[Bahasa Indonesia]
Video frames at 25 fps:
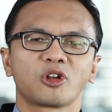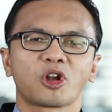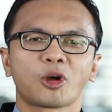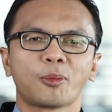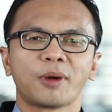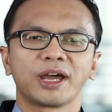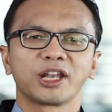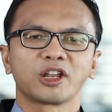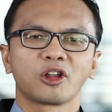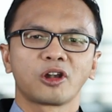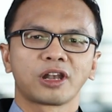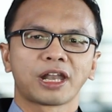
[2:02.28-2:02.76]

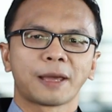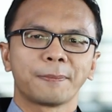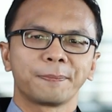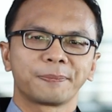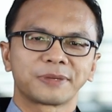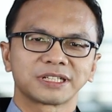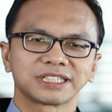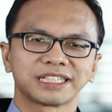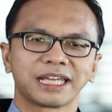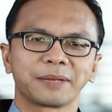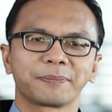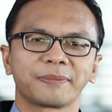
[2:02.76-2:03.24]

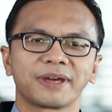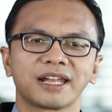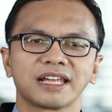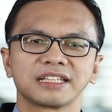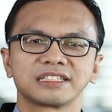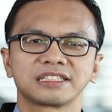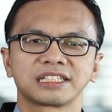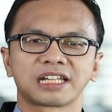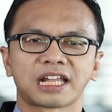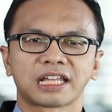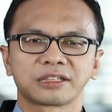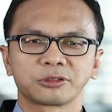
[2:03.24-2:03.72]
0,06 persen
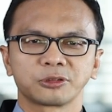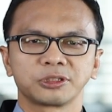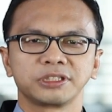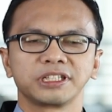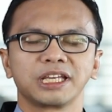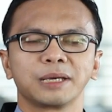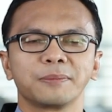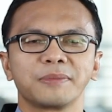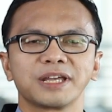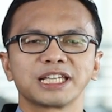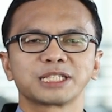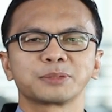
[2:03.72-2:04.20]
pada
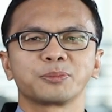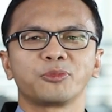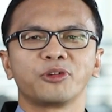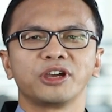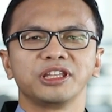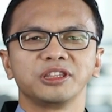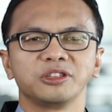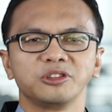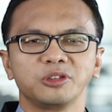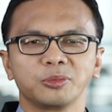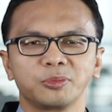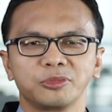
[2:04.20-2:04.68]

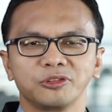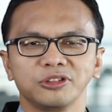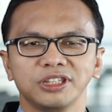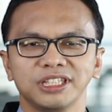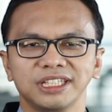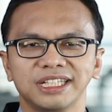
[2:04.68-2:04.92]
113.73.